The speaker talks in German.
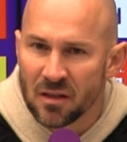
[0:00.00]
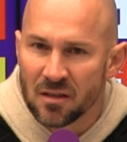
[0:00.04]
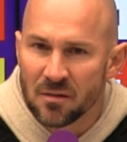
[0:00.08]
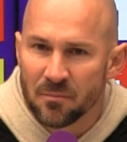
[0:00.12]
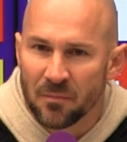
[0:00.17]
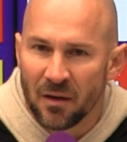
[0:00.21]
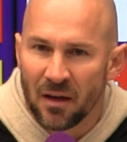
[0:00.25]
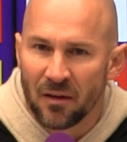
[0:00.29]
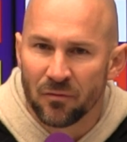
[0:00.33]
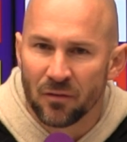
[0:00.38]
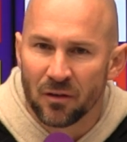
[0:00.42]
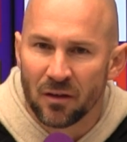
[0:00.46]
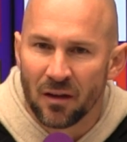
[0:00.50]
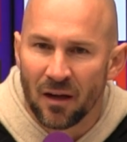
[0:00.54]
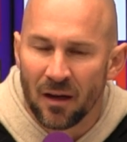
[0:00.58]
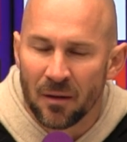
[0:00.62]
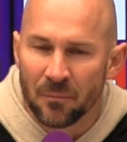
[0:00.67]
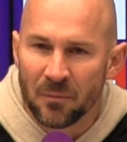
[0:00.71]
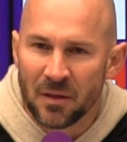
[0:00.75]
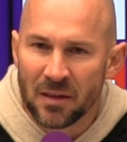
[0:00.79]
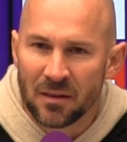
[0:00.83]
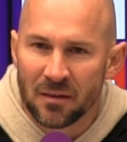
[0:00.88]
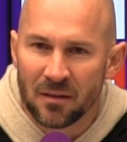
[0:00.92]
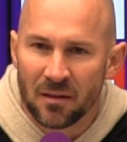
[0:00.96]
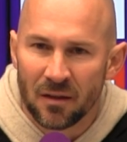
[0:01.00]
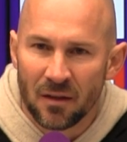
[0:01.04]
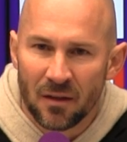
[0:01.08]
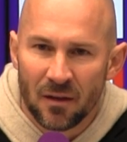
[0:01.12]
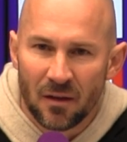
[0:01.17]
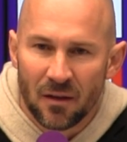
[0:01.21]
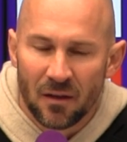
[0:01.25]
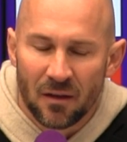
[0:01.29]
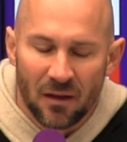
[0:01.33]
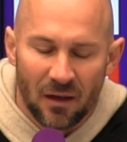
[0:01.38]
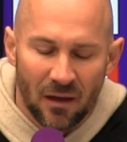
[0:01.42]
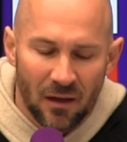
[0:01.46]
dass wir einfach auch mit
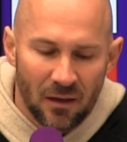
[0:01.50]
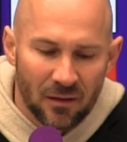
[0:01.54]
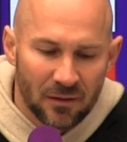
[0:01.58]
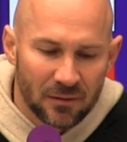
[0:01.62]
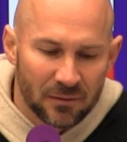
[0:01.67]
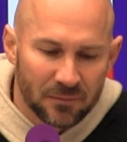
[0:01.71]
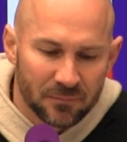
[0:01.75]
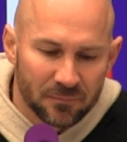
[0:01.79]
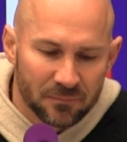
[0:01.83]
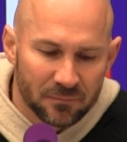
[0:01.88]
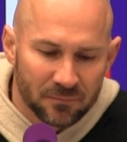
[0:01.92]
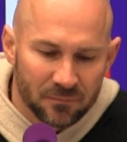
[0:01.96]
äh,